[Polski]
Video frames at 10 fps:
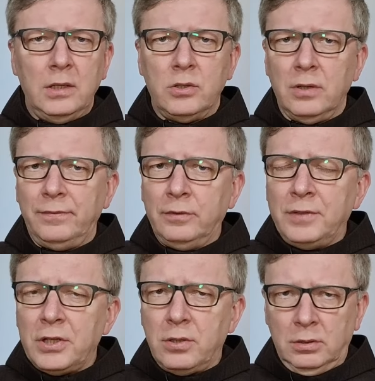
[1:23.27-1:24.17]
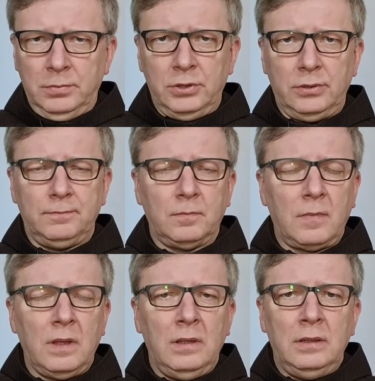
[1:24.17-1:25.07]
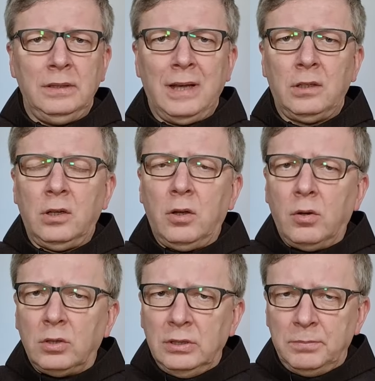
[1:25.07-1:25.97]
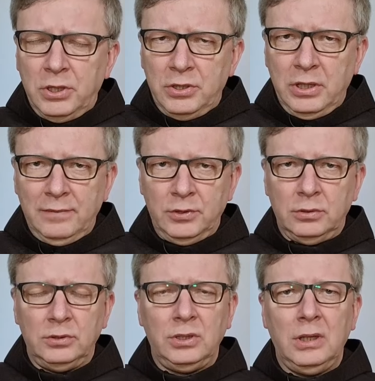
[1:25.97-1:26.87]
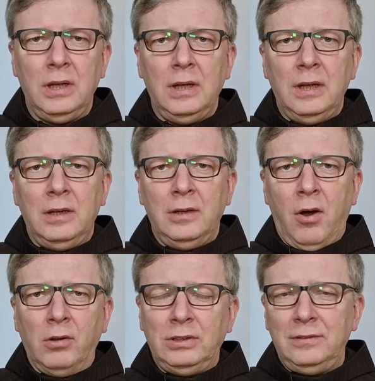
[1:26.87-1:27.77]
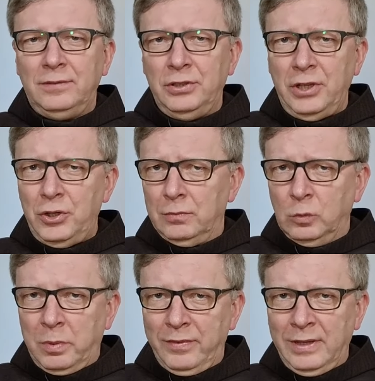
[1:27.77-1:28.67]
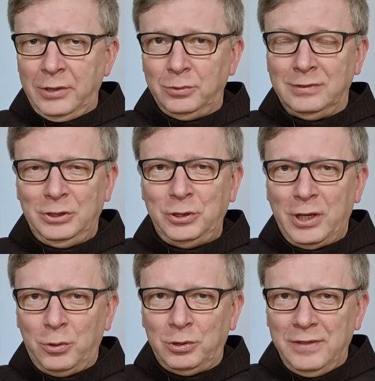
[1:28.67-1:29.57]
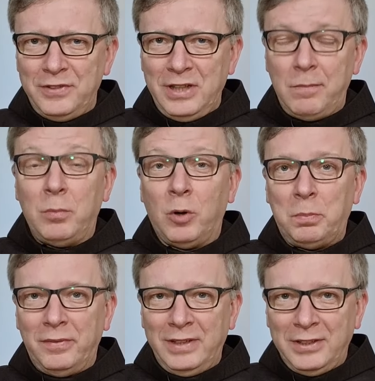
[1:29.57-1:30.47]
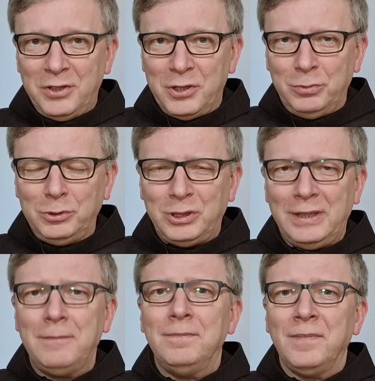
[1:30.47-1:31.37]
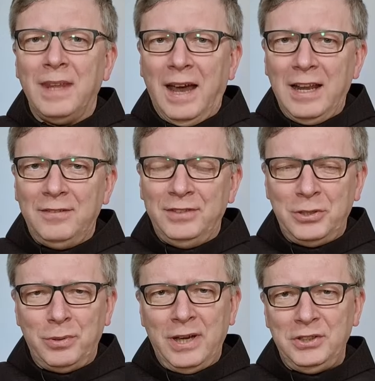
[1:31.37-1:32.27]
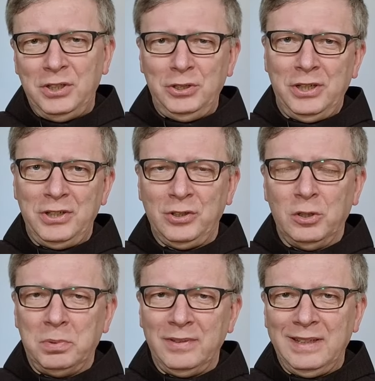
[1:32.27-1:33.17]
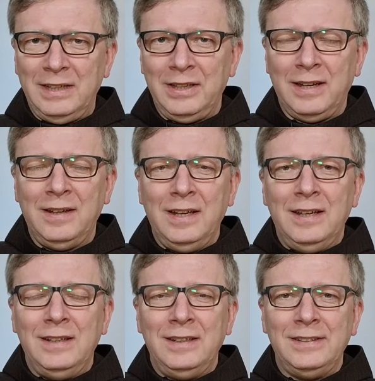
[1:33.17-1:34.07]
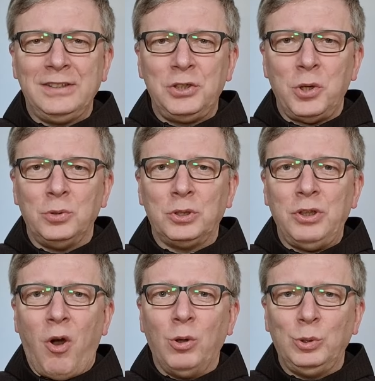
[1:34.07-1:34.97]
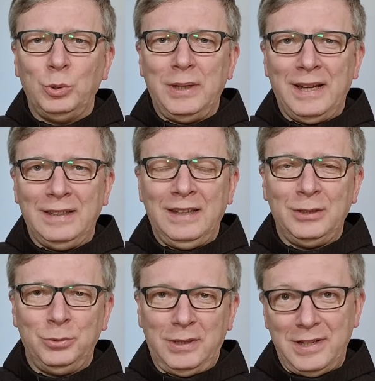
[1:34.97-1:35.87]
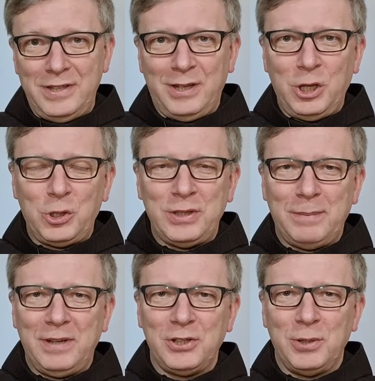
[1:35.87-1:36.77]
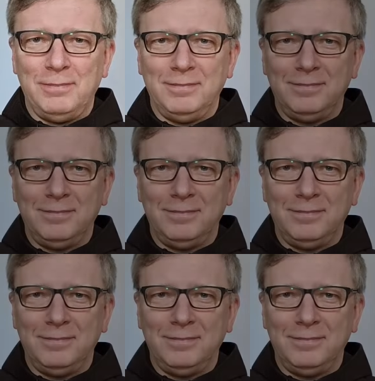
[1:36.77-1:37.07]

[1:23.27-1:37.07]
Co wówczas robić? Jakie kroki przedsięwziąć? E, o tym w dzisiejszym opowiadaniu. Dzisiaj krótki wstęp, bo opowiadanie jest dłuższe, ale wysłuchajcie dzisiejszego opowiadania e, z książki Otucha dla ducha. Serdecznie zapraszam.